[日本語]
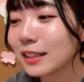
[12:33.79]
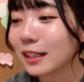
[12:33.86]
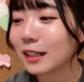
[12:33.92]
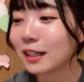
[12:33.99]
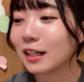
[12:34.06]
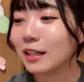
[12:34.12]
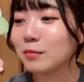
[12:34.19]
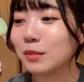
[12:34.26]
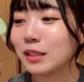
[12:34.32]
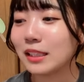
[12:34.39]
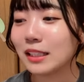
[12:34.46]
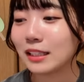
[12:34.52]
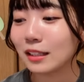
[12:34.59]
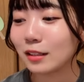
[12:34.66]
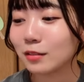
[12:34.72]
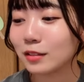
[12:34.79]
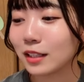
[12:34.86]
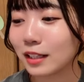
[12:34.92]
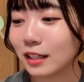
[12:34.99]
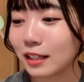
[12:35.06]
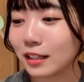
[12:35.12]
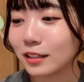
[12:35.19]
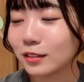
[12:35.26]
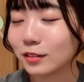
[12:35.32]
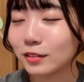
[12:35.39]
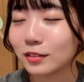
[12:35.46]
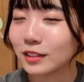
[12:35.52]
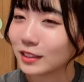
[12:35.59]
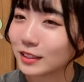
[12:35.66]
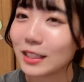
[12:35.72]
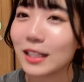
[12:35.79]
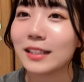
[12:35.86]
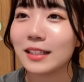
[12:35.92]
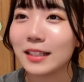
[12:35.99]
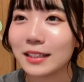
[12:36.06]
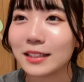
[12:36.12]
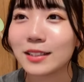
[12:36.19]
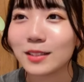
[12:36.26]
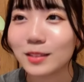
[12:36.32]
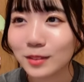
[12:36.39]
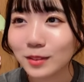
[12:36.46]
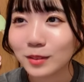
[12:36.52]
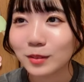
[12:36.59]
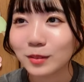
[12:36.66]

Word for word: てから見に行ってるからこれなんかしゃあないっす